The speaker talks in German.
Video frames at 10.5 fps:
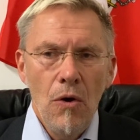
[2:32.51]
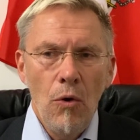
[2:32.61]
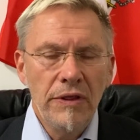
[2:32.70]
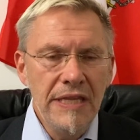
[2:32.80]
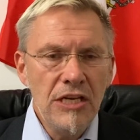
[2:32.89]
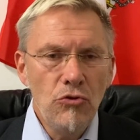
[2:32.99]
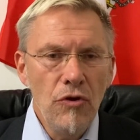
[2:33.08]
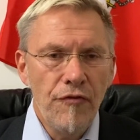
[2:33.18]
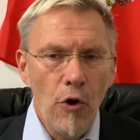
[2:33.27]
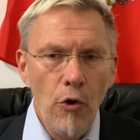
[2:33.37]
und nicht
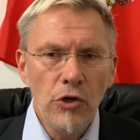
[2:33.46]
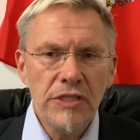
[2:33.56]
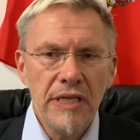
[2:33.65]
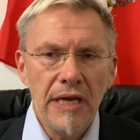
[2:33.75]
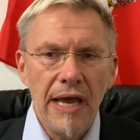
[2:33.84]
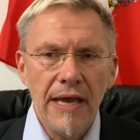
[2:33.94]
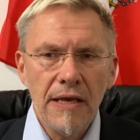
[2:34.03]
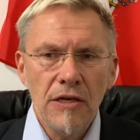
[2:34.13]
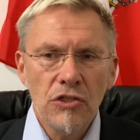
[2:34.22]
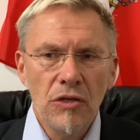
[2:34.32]
nur für
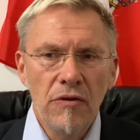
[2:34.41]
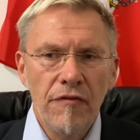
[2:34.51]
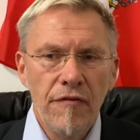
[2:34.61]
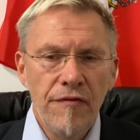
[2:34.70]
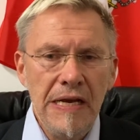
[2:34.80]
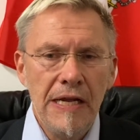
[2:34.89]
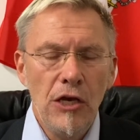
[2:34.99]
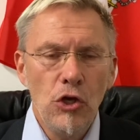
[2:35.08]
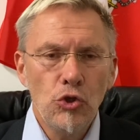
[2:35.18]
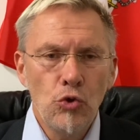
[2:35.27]
Österreich, sondern für
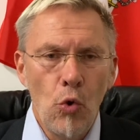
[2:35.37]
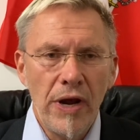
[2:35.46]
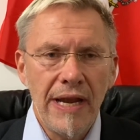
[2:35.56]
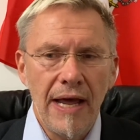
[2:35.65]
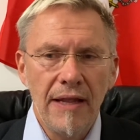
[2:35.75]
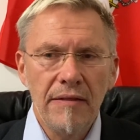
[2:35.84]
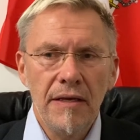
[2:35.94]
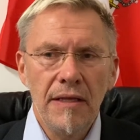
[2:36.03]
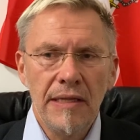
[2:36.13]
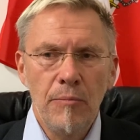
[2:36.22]
viele
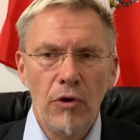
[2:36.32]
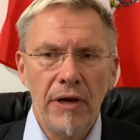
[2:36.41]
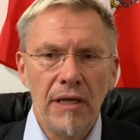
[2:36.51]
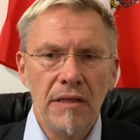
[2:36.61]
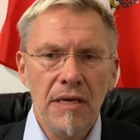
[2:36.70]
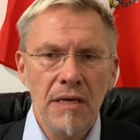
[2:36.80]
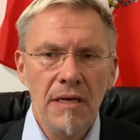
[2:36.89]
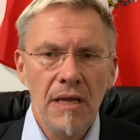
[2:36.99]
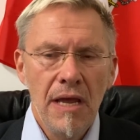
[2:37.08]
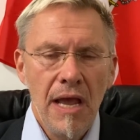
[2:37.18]
sogenannte
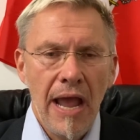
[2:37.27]
Demokratien,